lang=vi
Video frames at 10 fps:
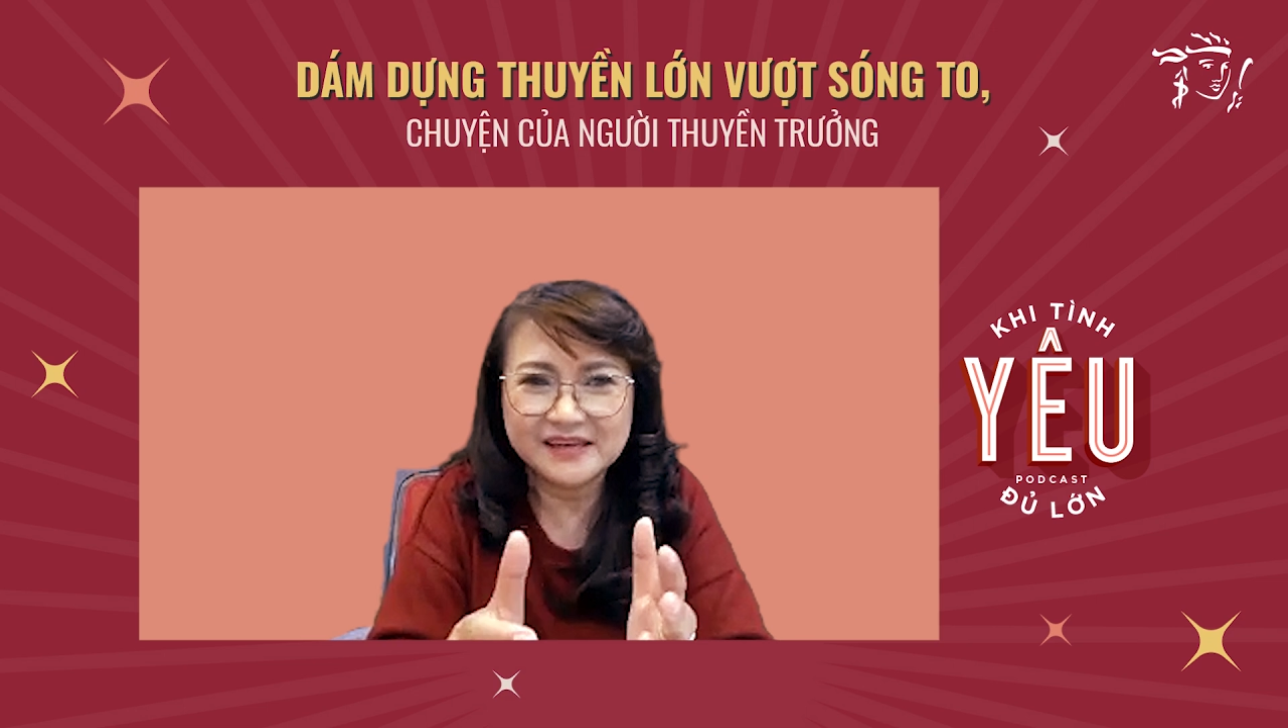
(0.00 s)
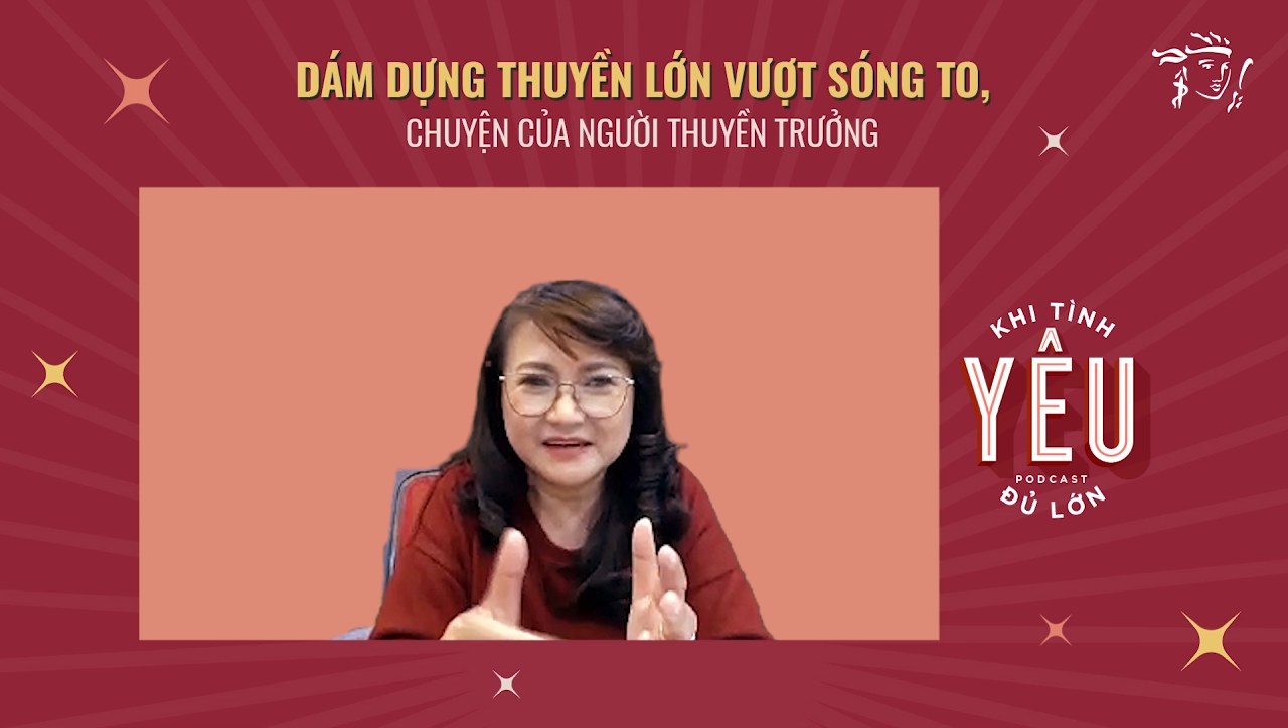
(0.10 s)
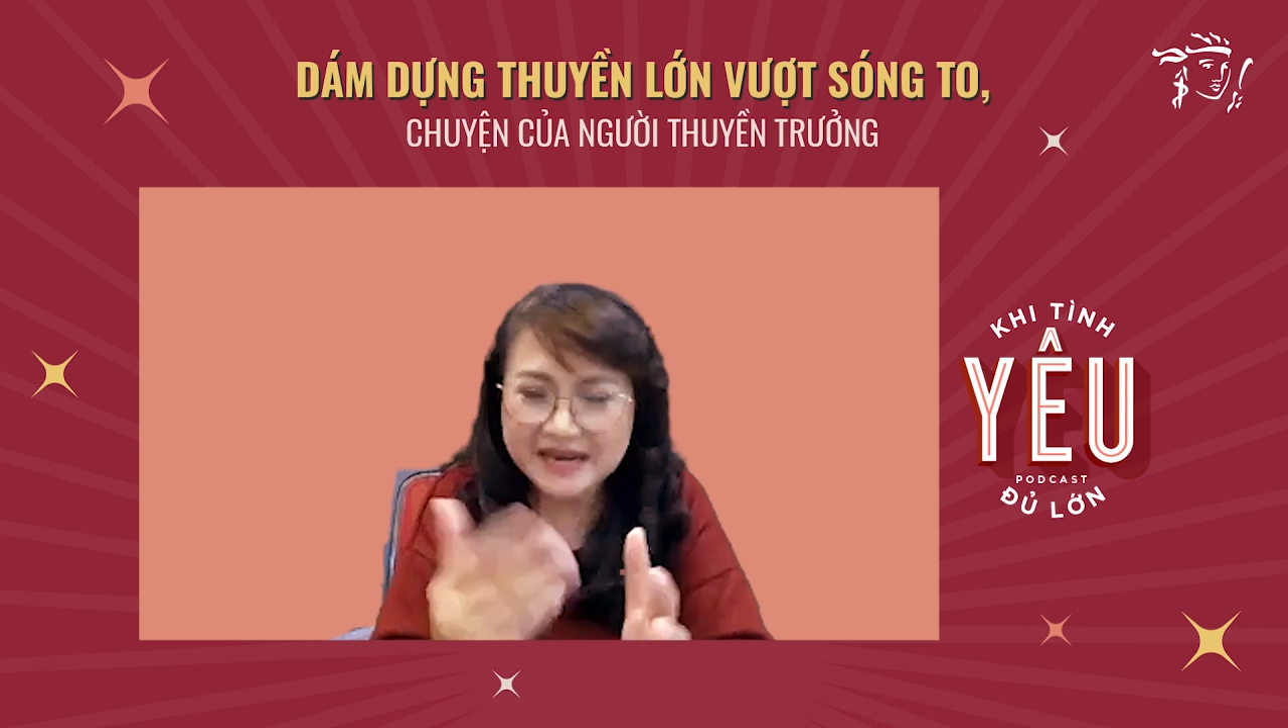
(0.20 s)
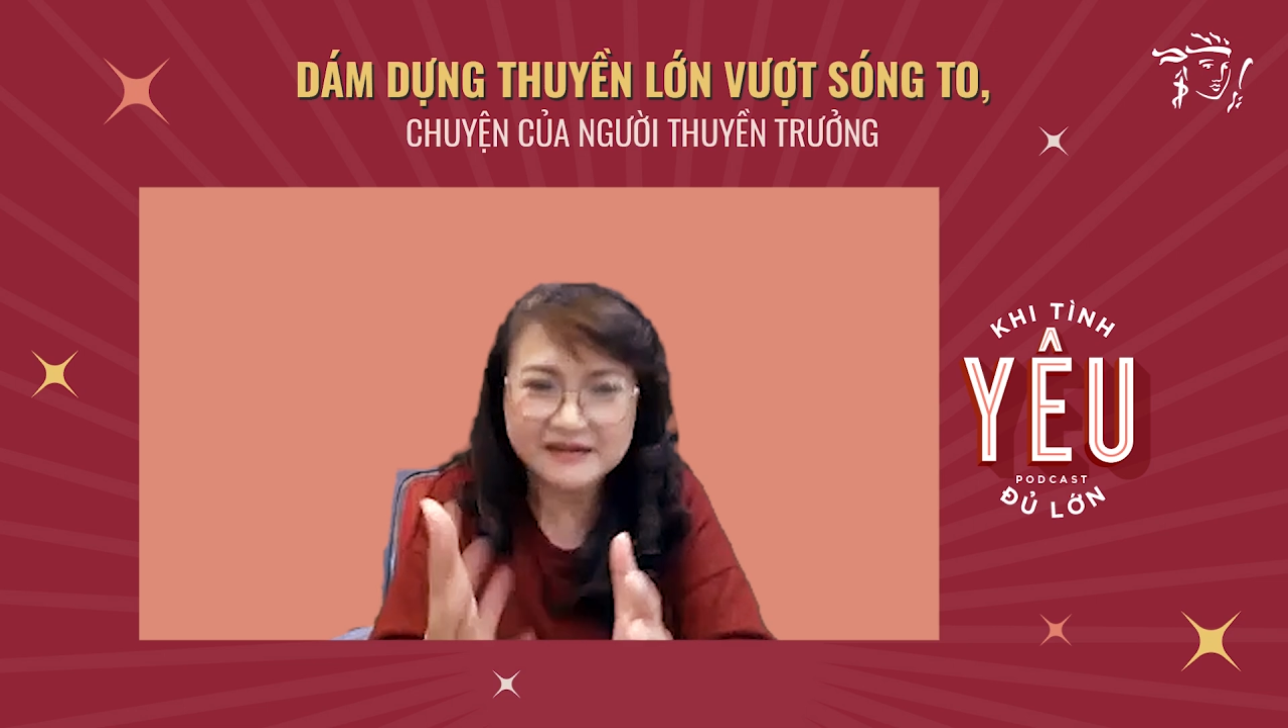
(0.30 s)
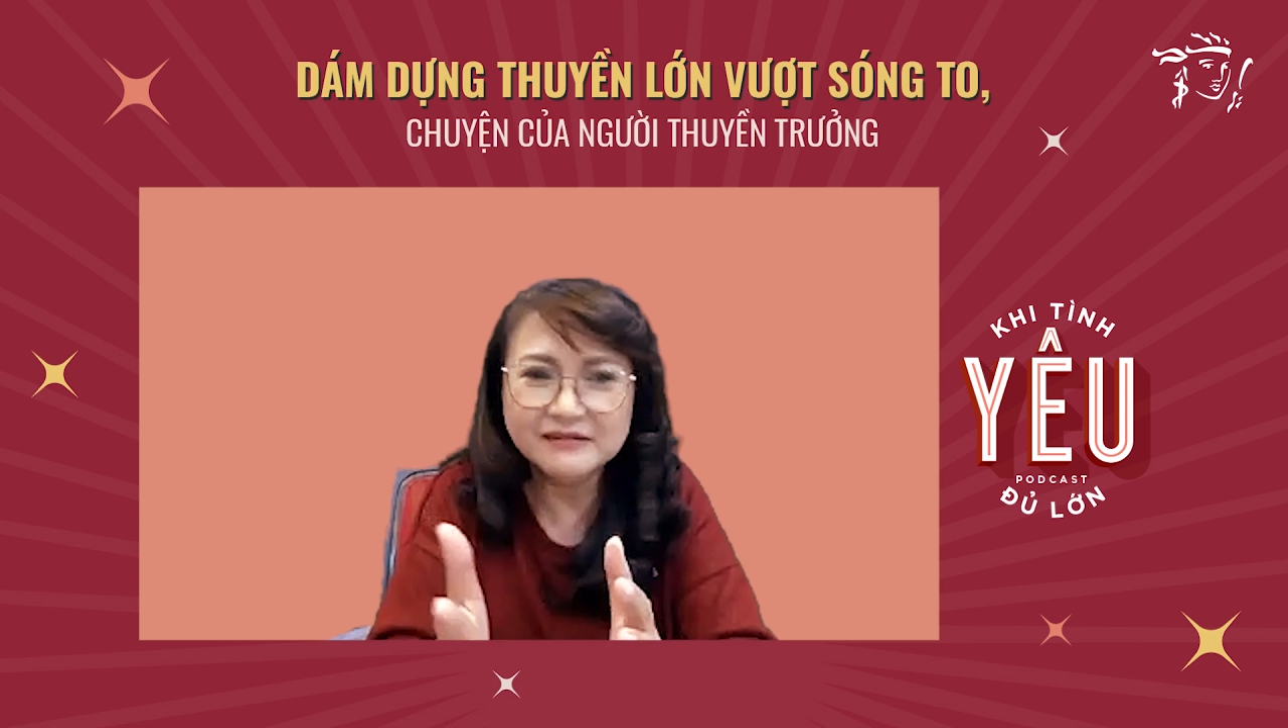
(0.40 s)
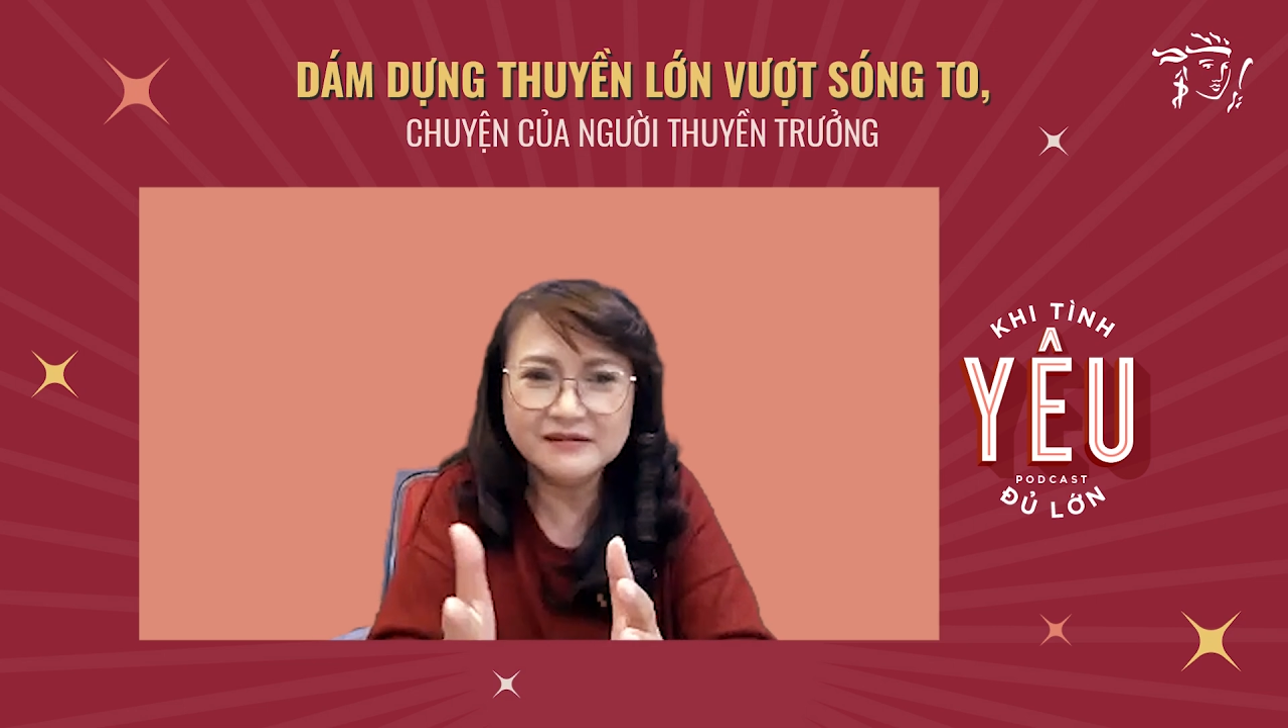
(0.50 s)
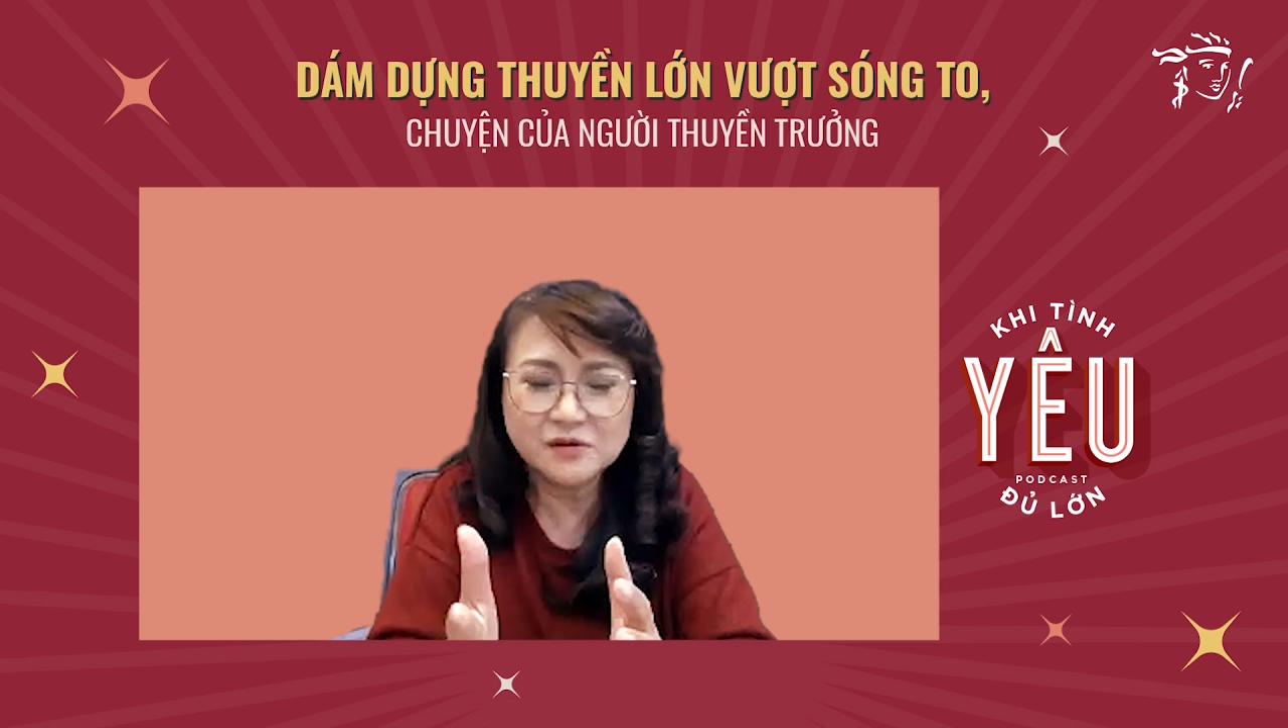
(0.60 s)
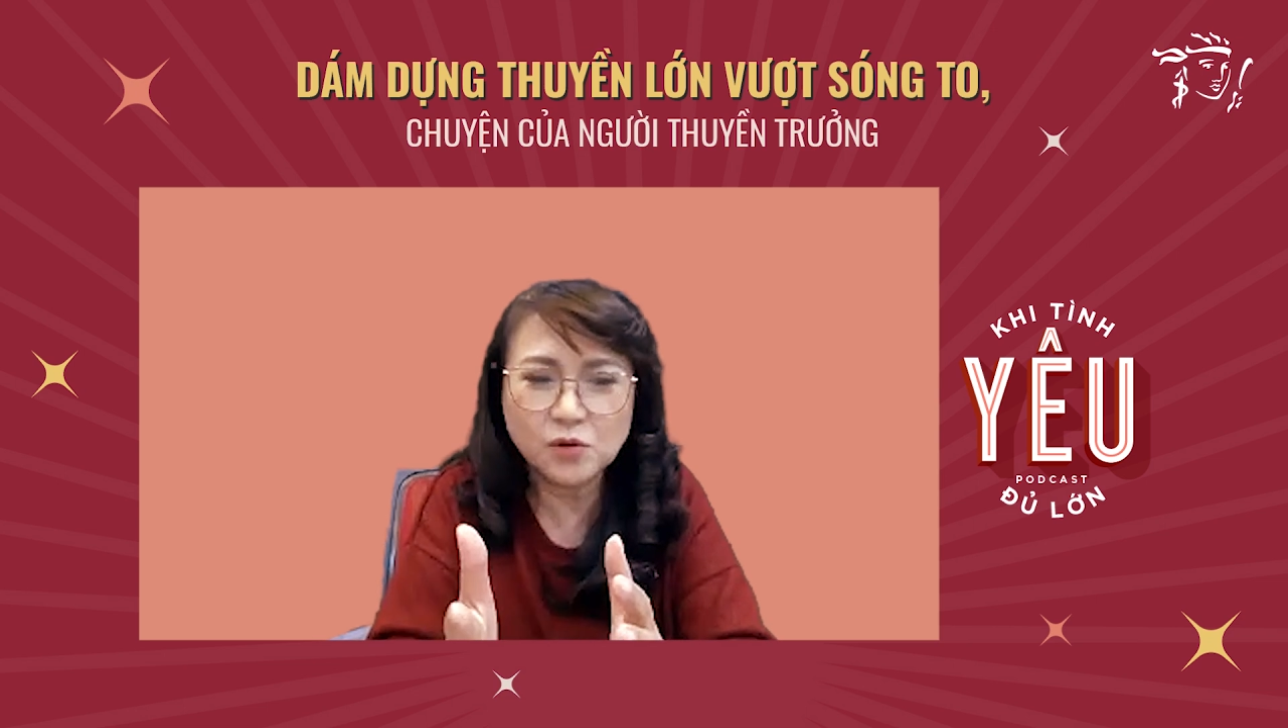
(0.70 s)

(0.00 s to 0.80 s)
định hướng